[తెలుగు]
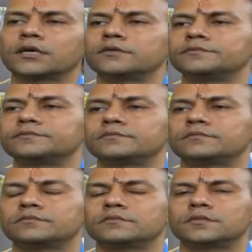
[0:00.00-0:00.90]
యాగం
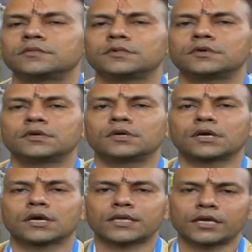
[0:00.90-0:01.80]

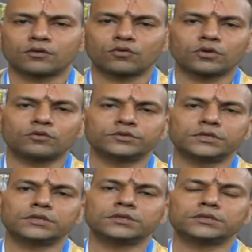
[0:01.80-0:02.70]
గత ఐదు రోజుల నుంచి